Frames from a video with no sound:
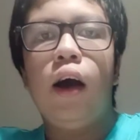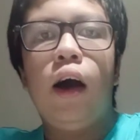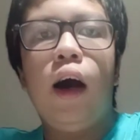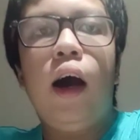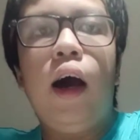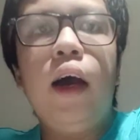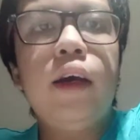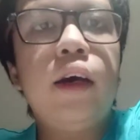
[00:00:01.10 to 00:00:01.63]

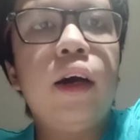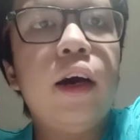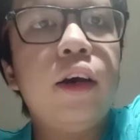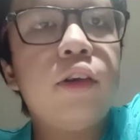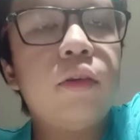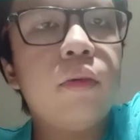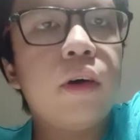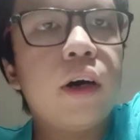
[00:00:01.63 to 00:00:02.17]
Hai
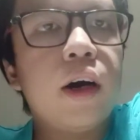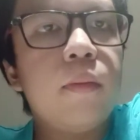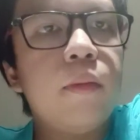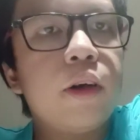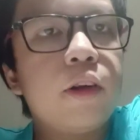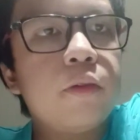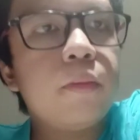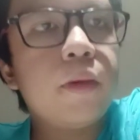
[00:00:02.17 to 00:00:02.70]
guys,
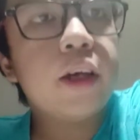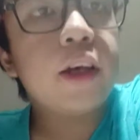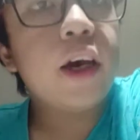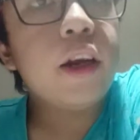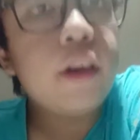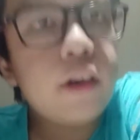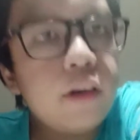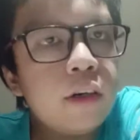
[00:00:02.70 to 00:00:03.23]
welcome back to my
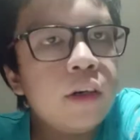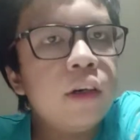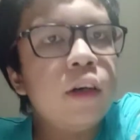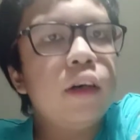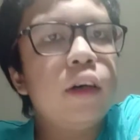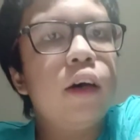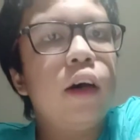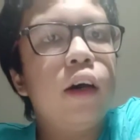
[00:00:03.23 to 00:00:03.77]
channel
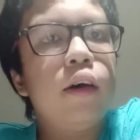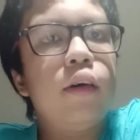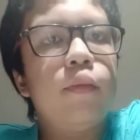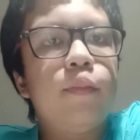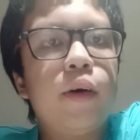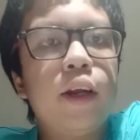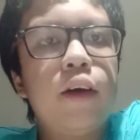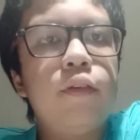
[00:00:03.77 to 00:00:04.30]

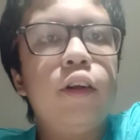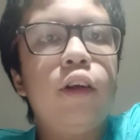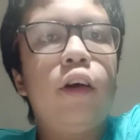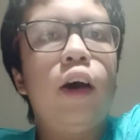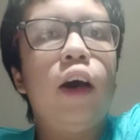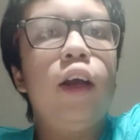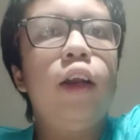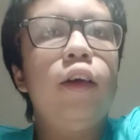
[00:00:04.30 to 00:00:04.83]
Pada
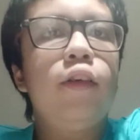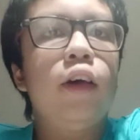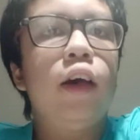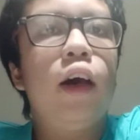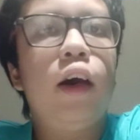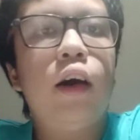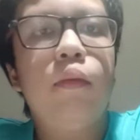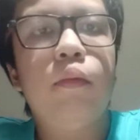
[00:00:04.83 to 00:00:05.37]
video kali ini
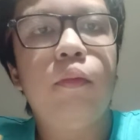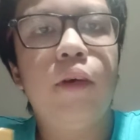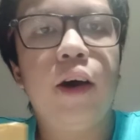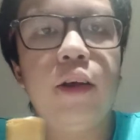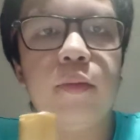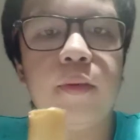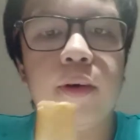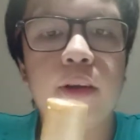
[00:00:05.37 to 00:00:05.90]
saya akan
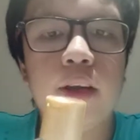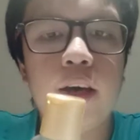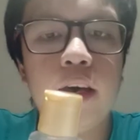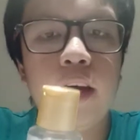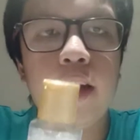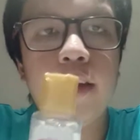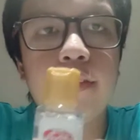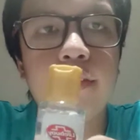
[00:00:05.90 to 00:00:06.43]
membahas
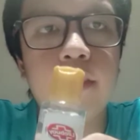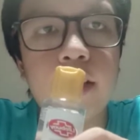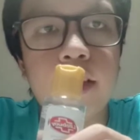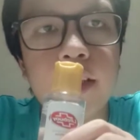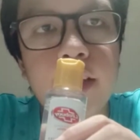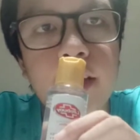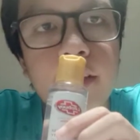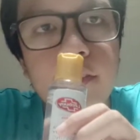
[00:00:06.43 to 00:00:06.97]
mengenai hand
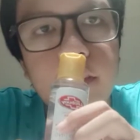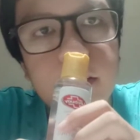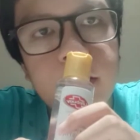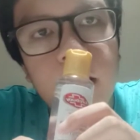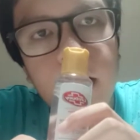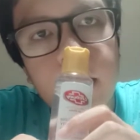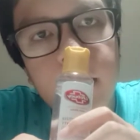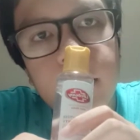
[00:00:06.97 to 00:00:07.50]
sanitizer
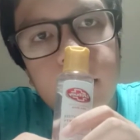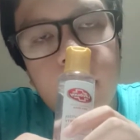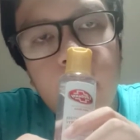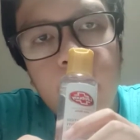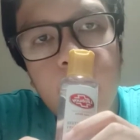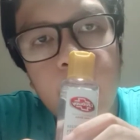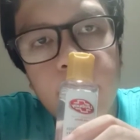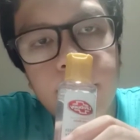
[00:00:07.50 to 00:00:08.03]
dari
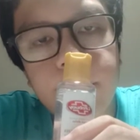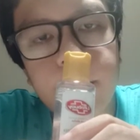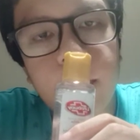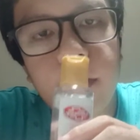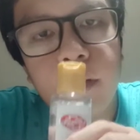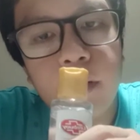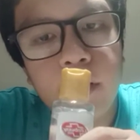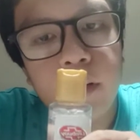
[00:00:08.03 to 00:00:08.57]

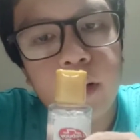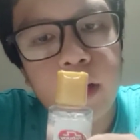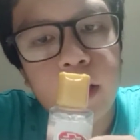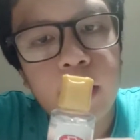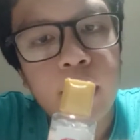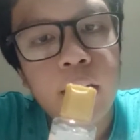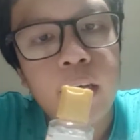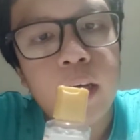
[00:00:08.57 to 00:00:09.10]

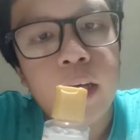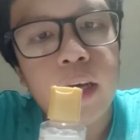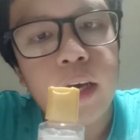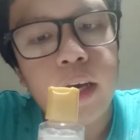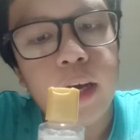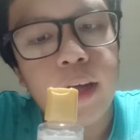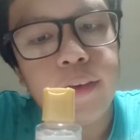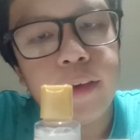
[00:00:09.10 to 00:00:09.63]
Lifebuoy
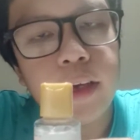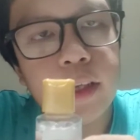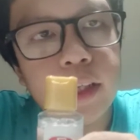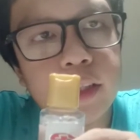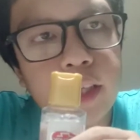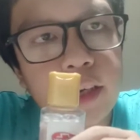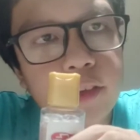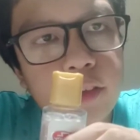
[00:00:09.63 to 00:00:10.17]
Hand
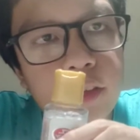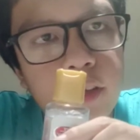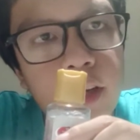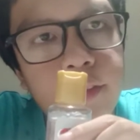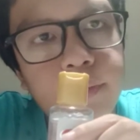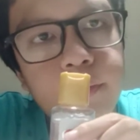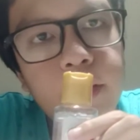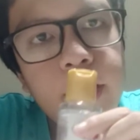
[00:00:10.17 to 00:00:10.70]
sanitizer
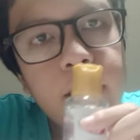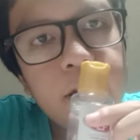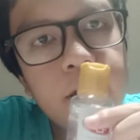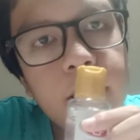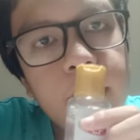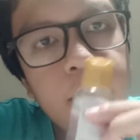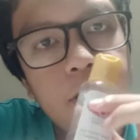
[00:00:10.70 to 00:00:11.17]
Lifebuoy ini